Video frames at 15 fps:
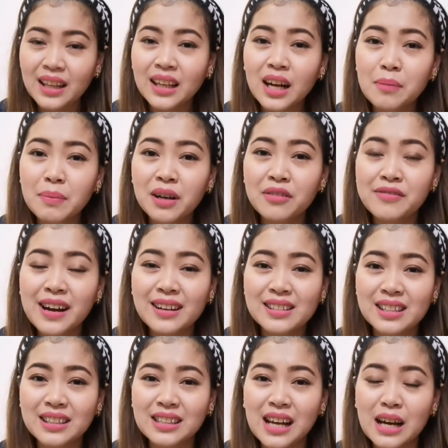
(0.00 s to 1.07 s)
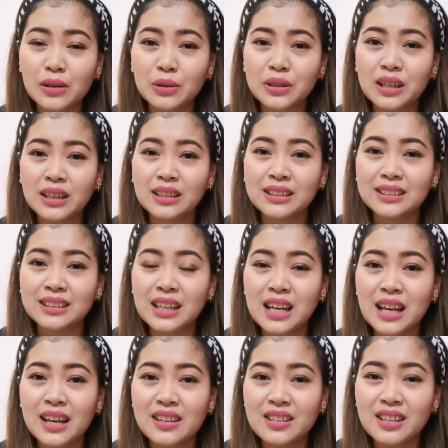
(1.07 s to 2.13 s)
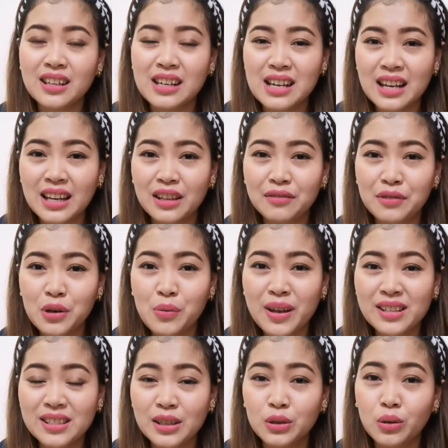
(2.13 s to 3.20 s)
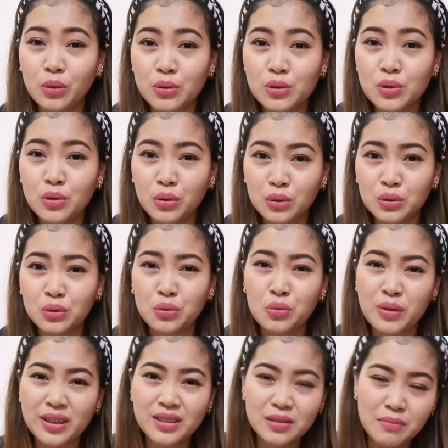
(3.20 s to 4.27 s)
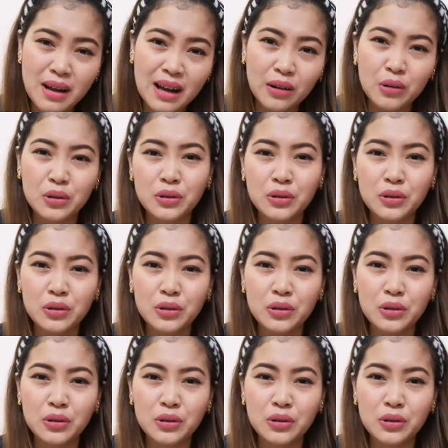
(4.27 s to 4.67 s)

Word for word: nakapag-vaccine na ako ng yearly influenza dose ko 2 weeks back.